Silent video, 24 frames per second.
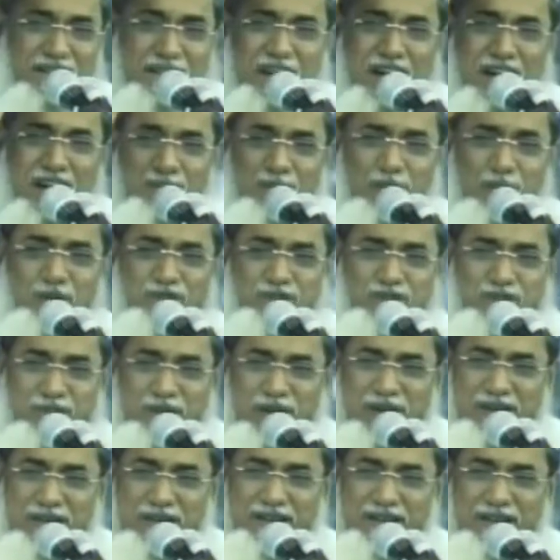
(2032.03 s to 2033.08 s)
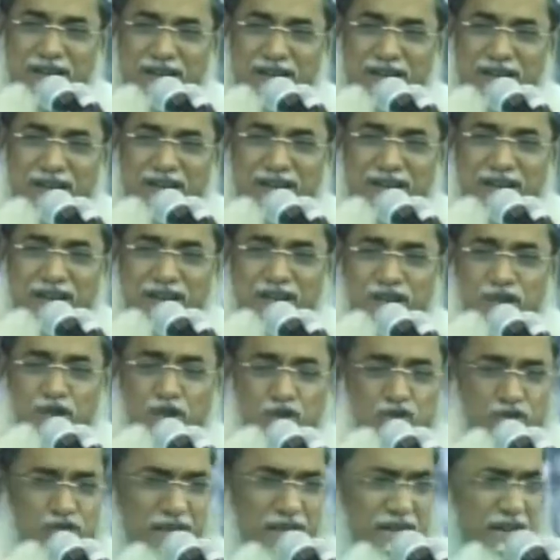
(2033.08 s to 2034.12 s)
আহ বল সোহান আল্লাহ
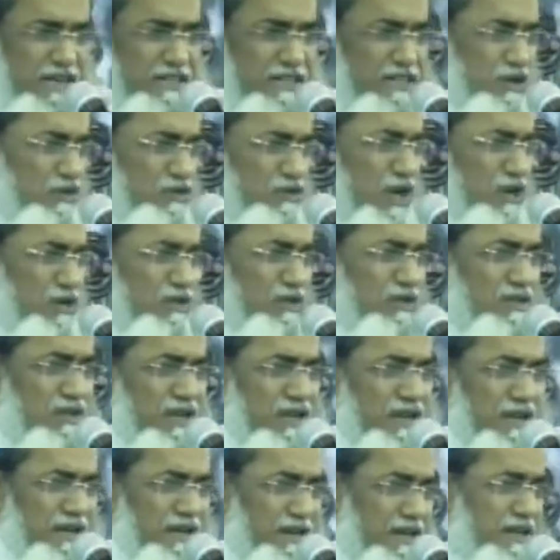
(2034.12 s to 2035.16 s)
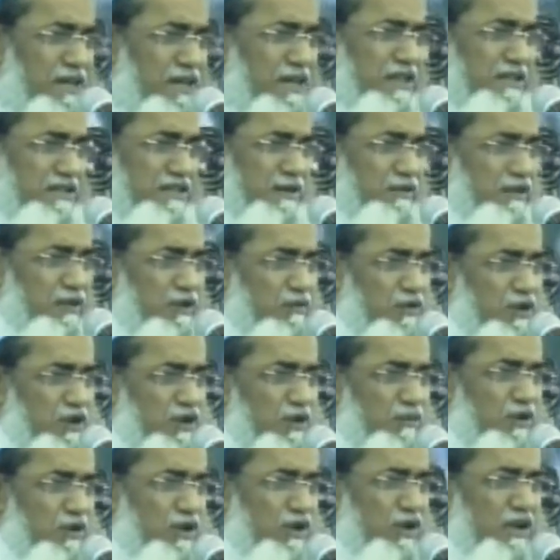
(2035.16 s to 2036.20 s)
হুজুর আর একটা উদাহরণ দিলেন যেমন বড়
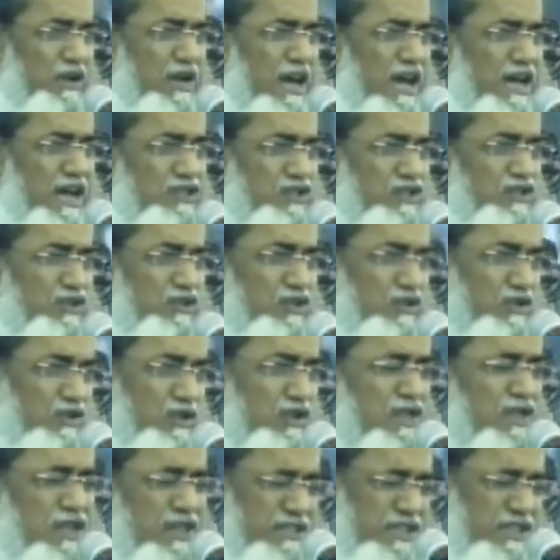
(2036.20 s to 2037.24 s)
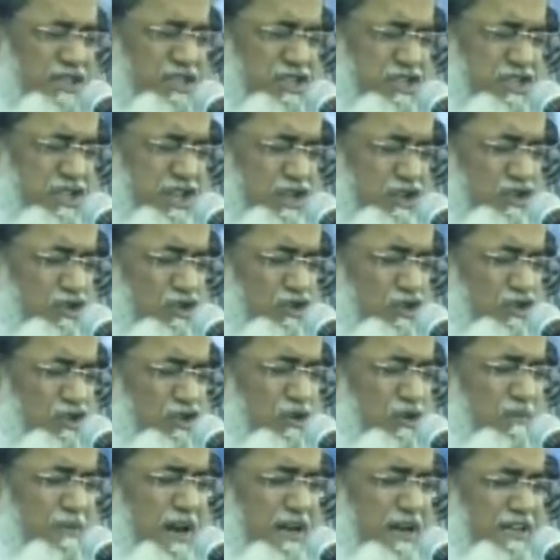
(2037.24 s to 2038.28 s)
বড় গাছগুলো তার
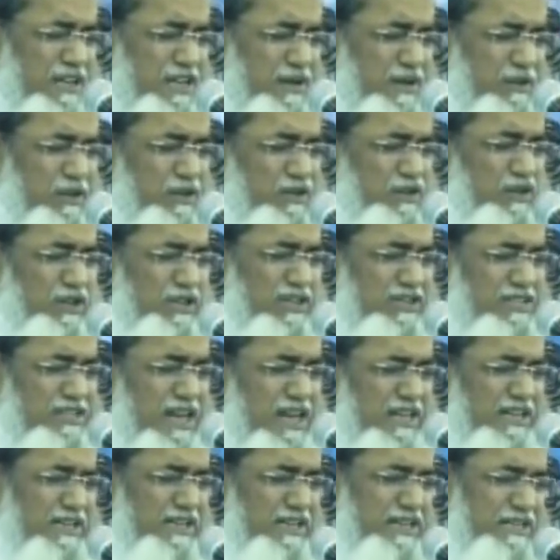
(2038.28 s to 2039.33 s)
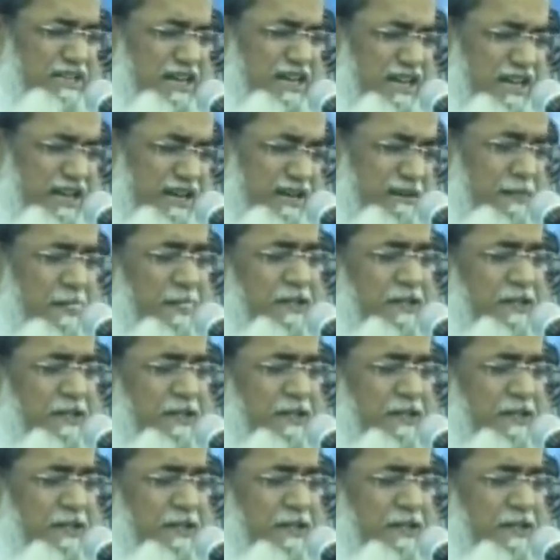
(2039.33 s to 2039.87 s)
শেকড়গুলো মাটির ভিতরে চালিয়ে দেয়